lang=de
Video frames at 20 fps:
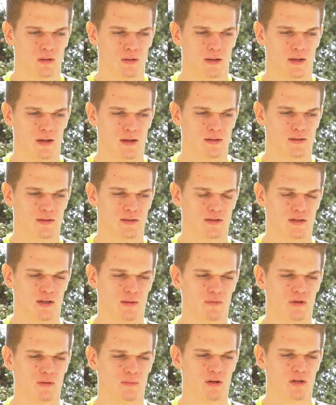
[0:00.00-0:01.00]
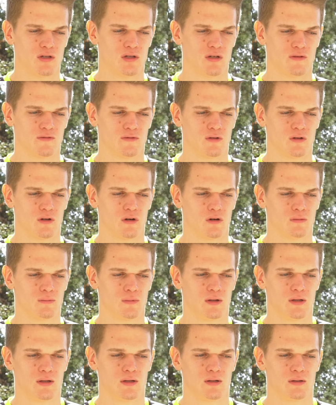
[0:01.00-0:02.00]
ja, als gesamte Mannschaft oder auch
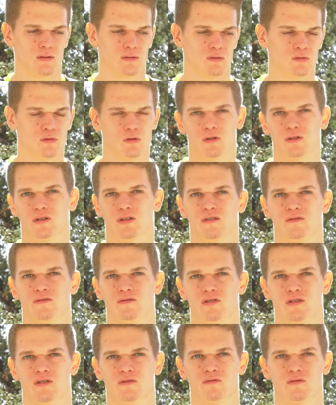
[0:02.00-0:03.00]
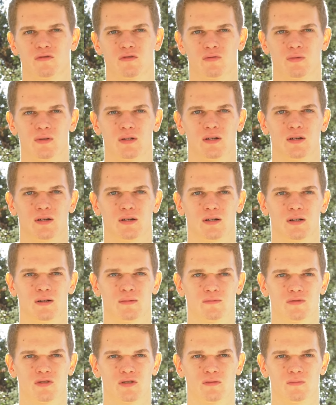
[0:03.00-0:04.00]
mal nur die defensiven Spieler
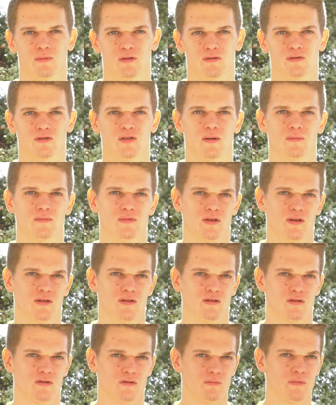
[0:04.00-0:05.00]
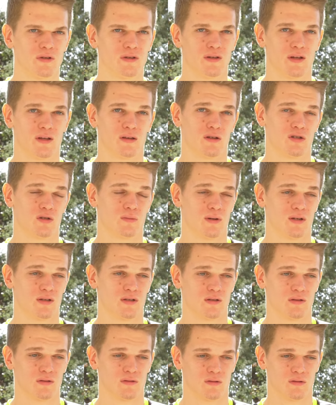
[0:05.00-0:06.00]
ähm, sich mal zusammensetzen und miteinander
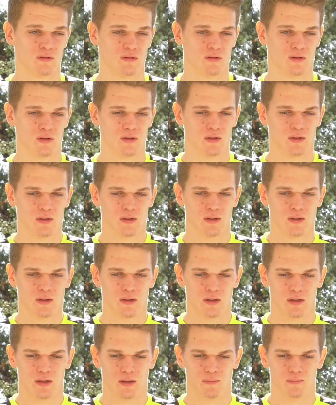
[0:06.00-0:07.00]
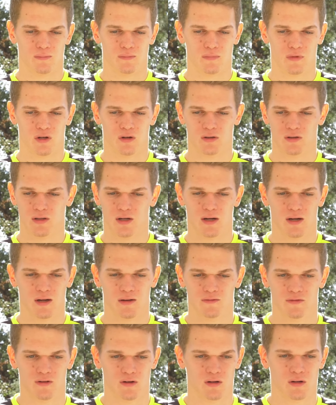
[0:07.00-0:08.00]
sprechen und ähm, auch da
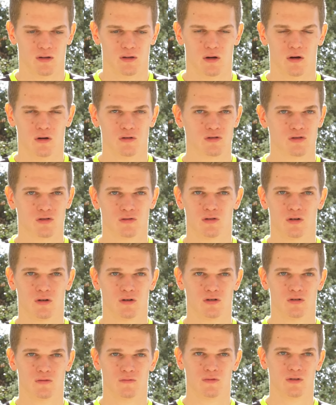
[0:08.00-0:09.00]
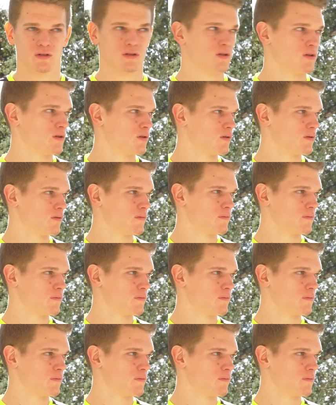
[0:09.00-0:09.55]
einfach auszutauschen, wie,